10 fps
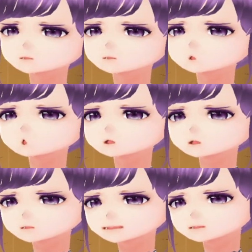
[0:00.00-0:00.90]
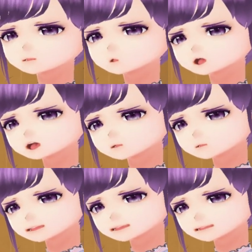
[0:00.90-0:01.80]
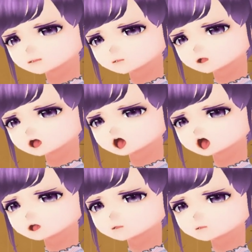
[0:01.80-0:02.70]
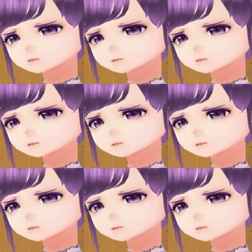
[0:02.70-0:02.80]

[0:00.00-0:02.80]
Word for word: どこに座っているか